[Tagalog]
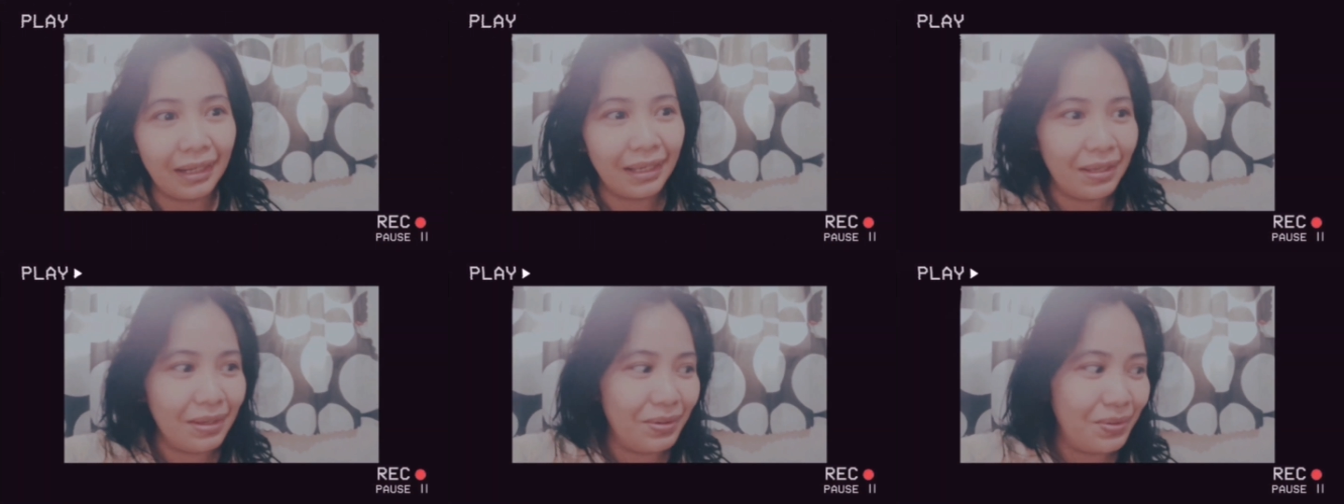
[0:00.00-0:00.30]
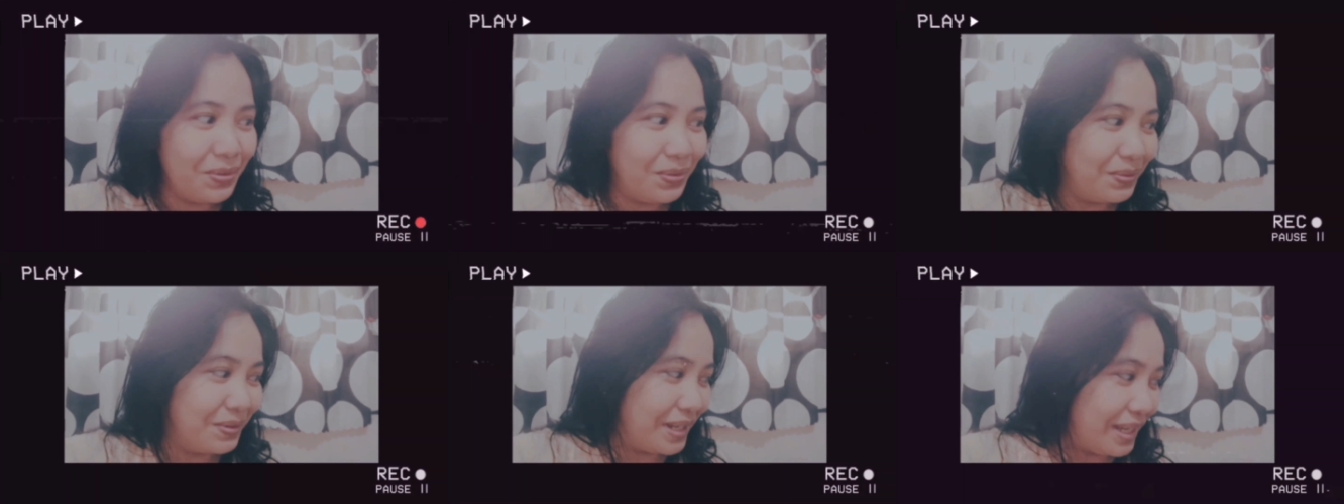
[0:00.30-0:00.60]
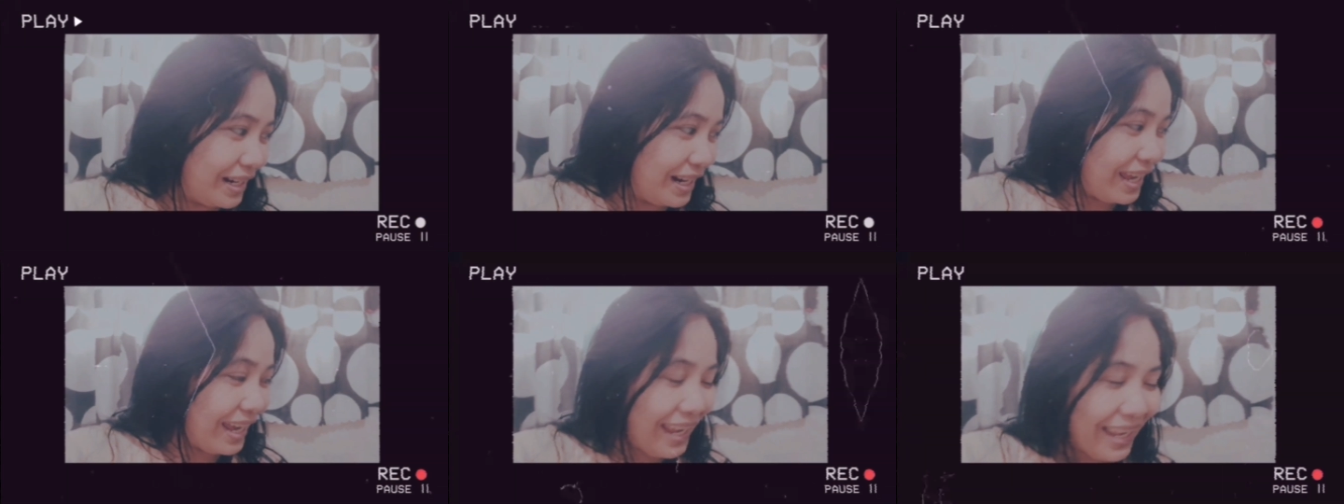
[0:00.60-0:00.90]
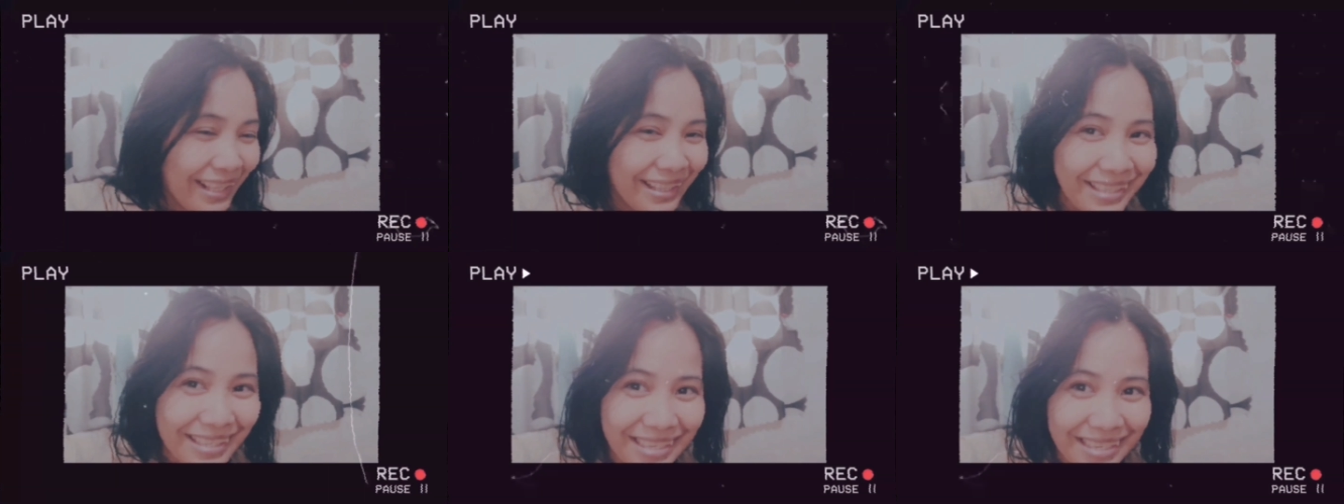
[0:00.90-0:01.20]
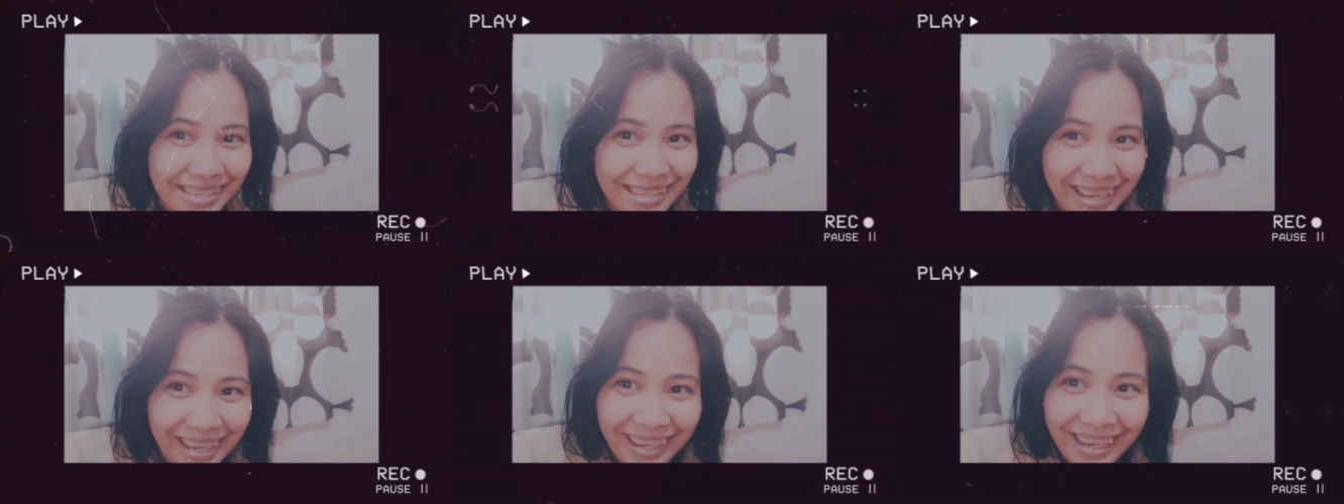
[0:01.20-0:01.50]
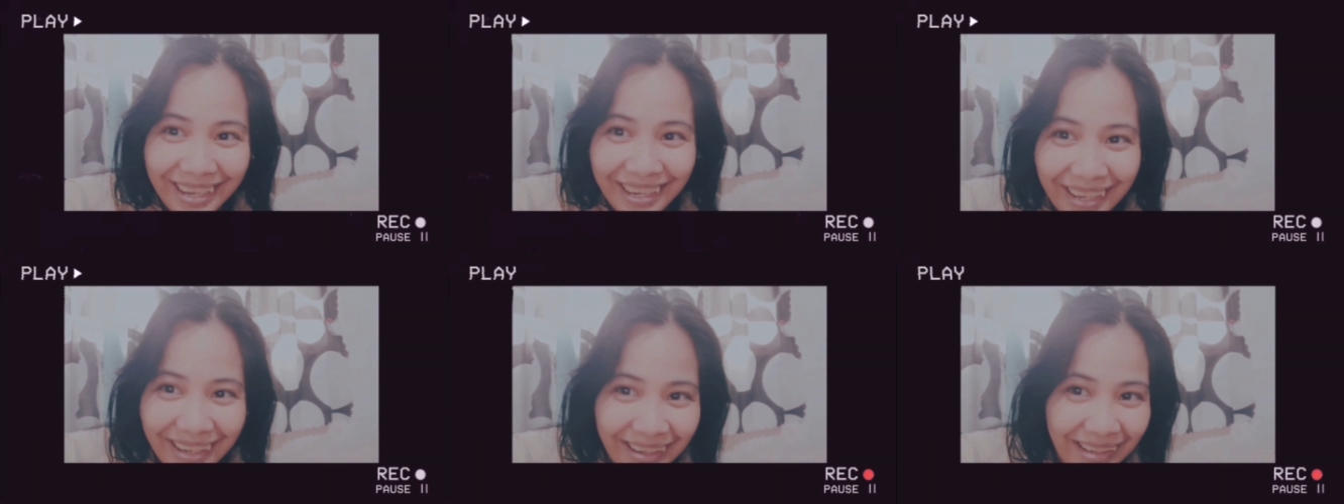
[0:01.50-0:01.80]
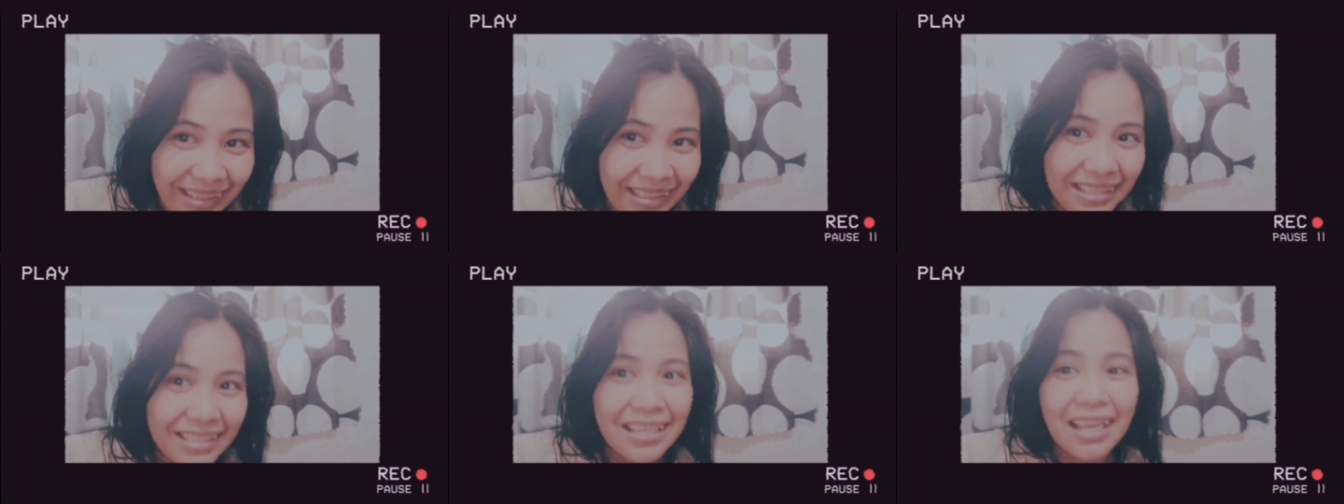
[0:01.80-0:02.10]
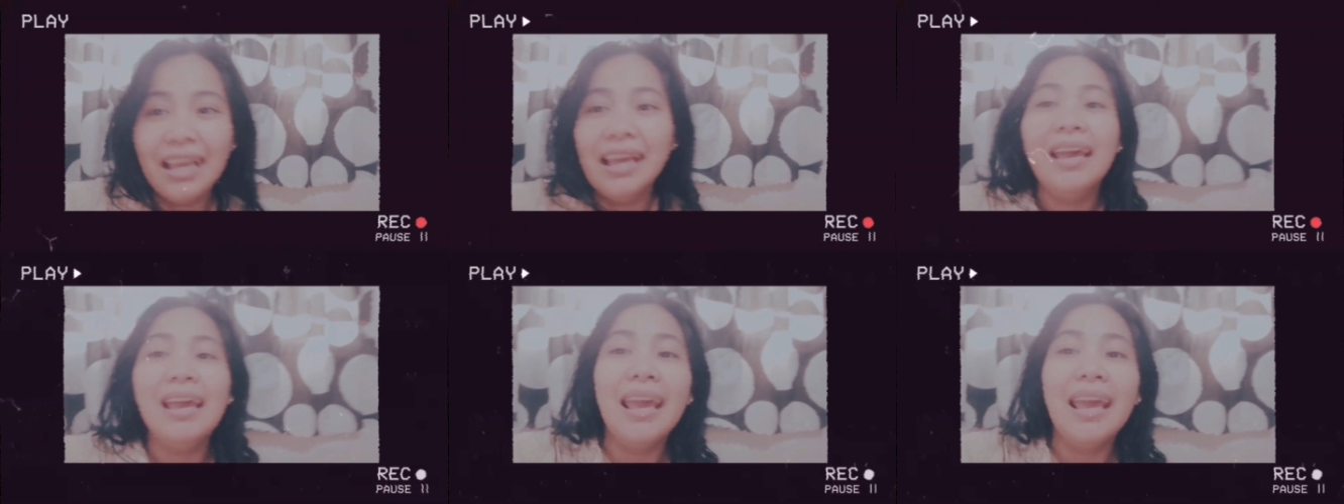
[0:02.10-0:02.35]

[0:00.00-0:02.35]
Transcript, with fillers: aking Google AdSense.